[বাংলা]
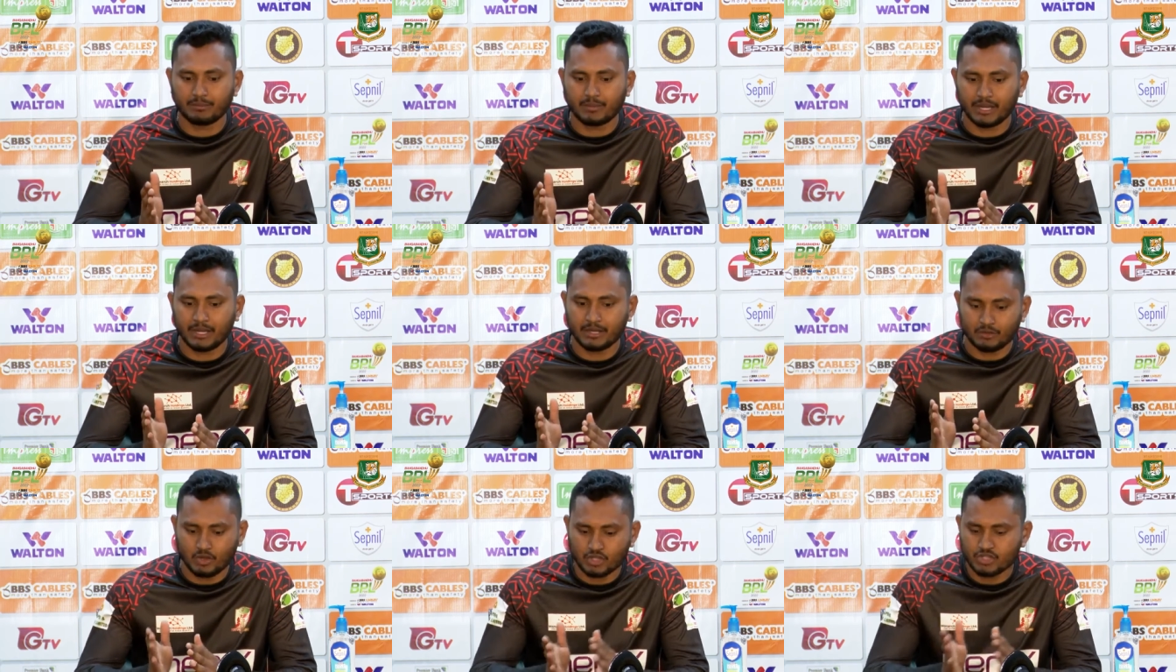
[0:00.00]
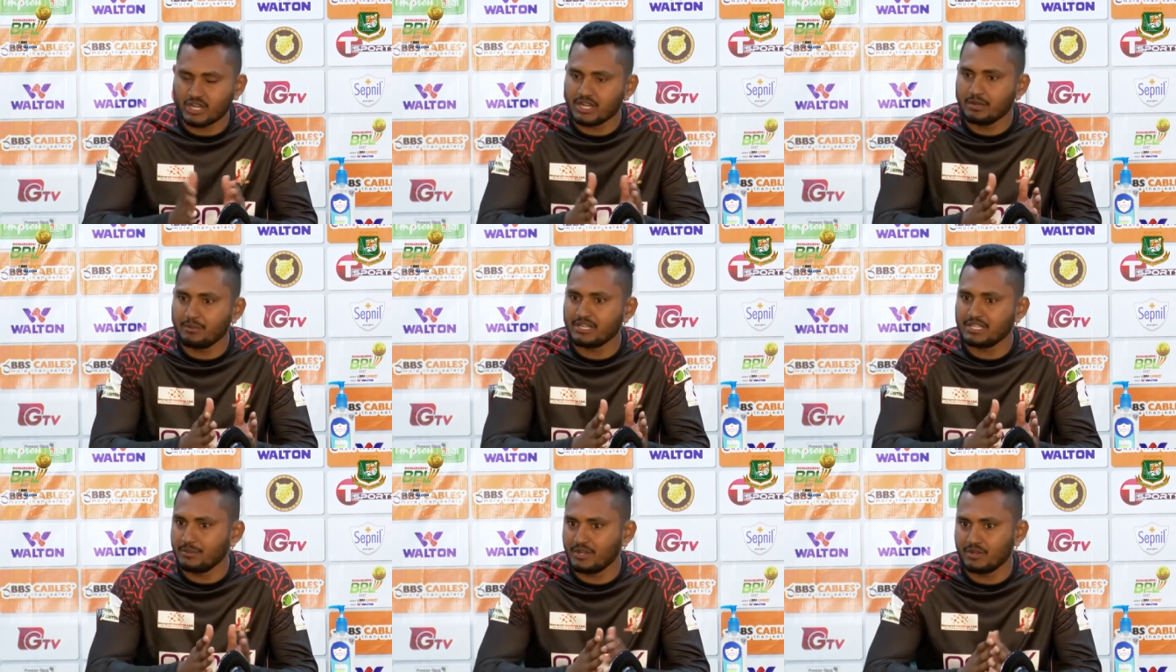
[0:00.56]
মানে দশ রানের
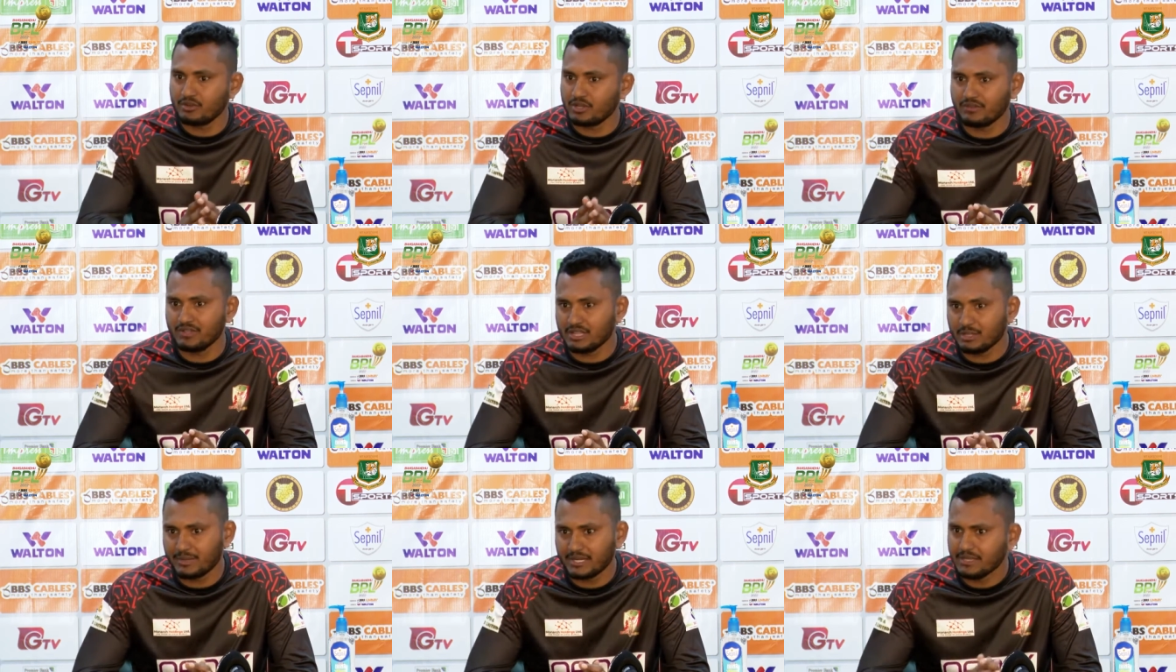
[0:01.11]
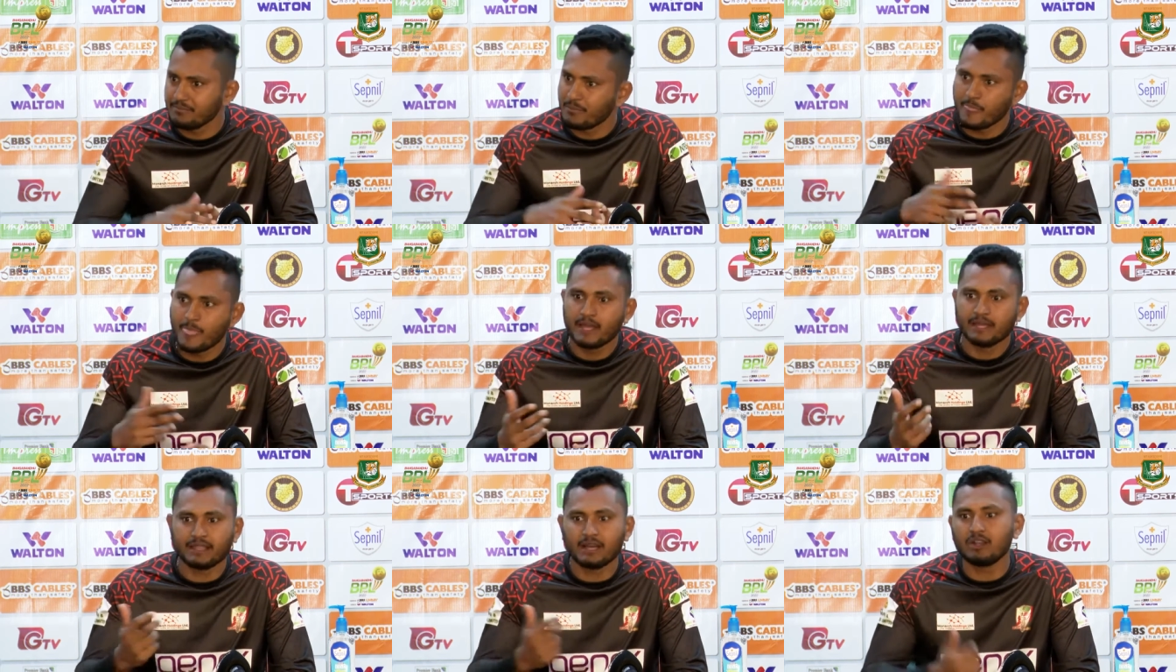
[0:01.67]
বেশি বের করে ফেলতে পারি
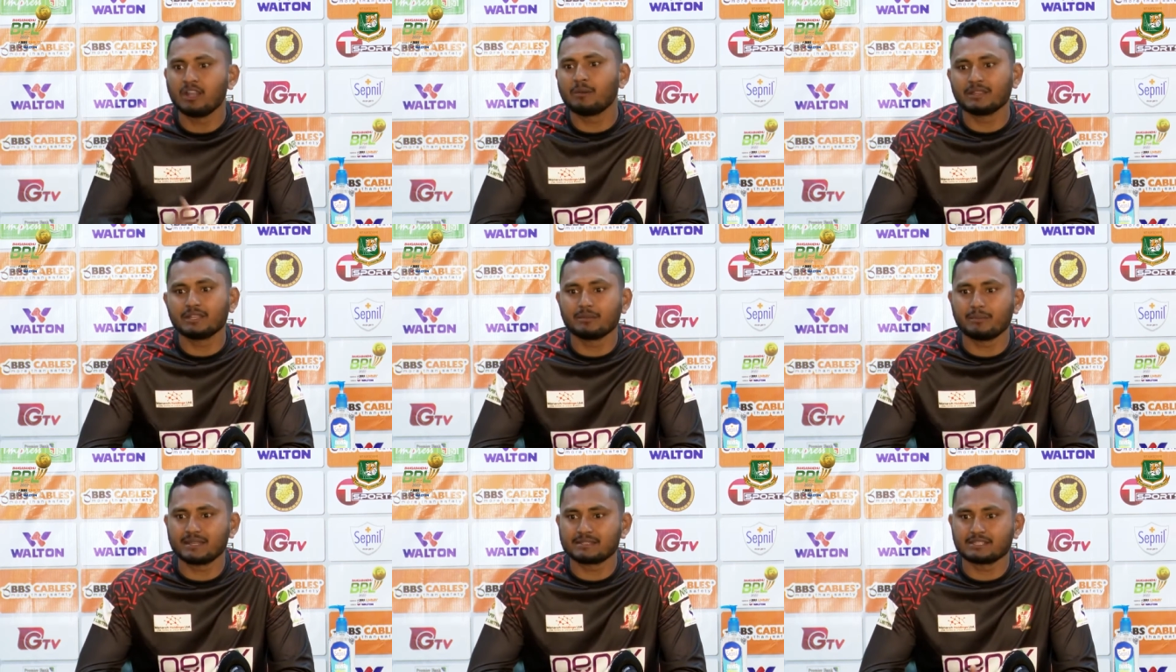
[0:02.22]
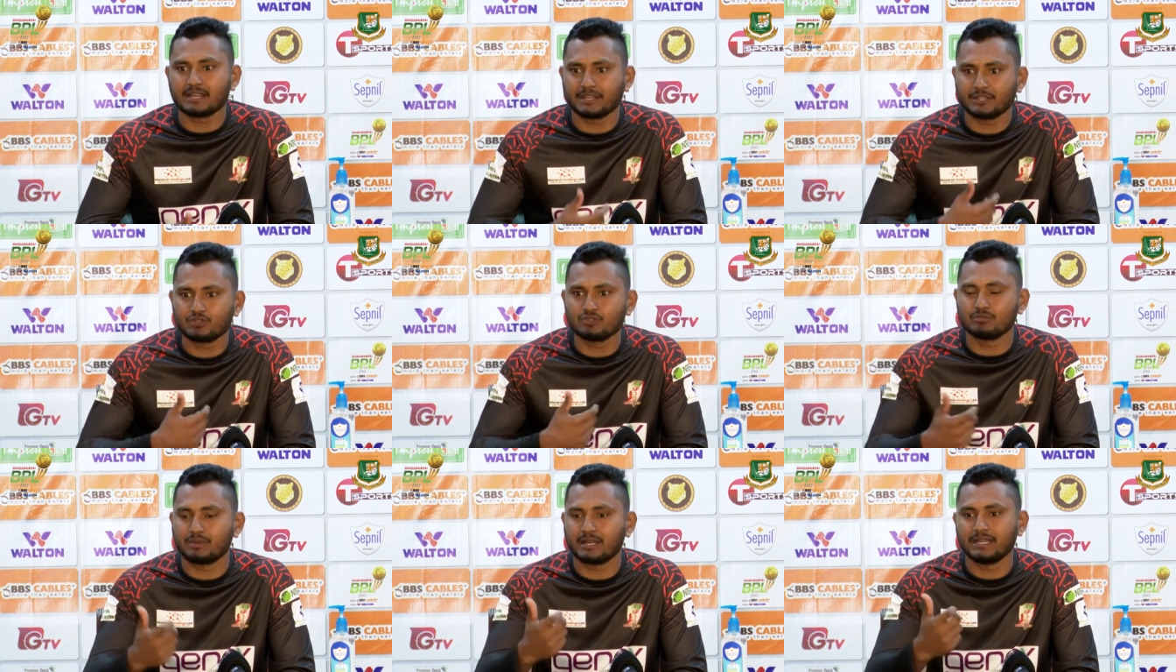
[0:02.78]
তাহলে আমাদের ম্যাচটা আর
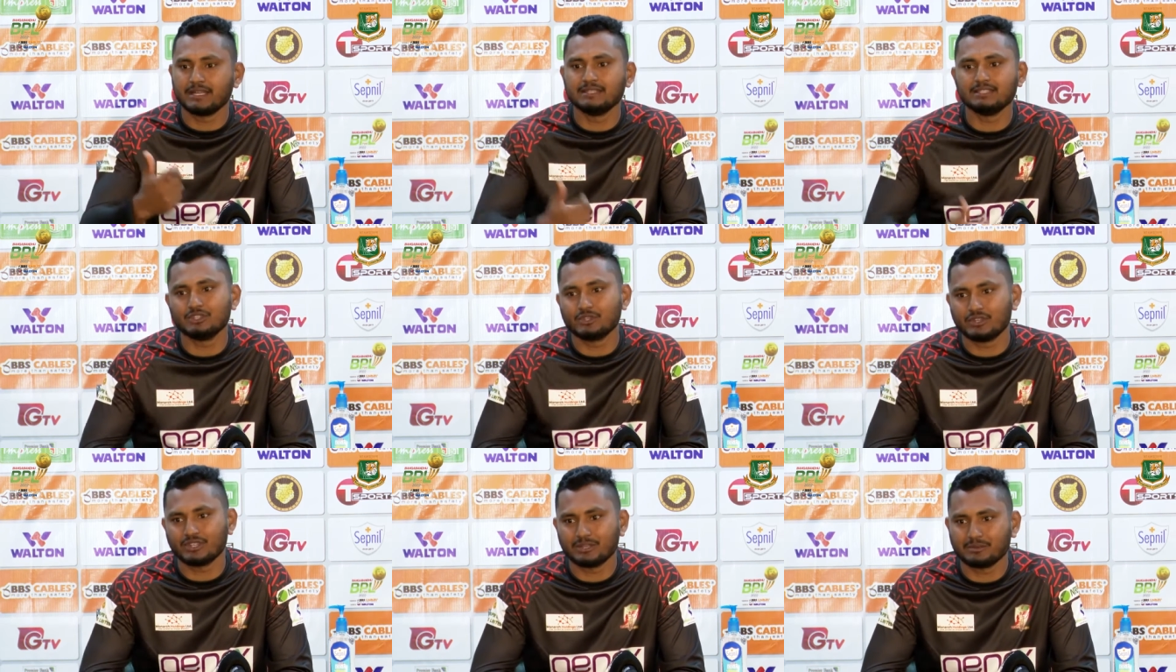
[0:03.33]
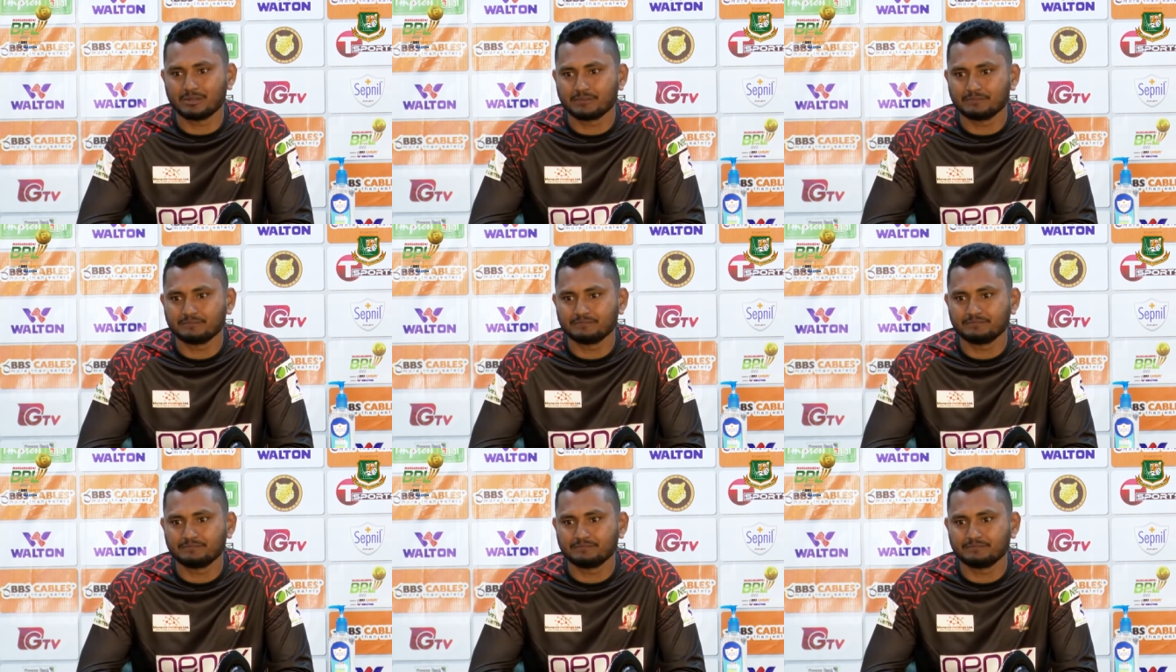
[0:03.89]
একটু মানে ইজি হয়ে যাবে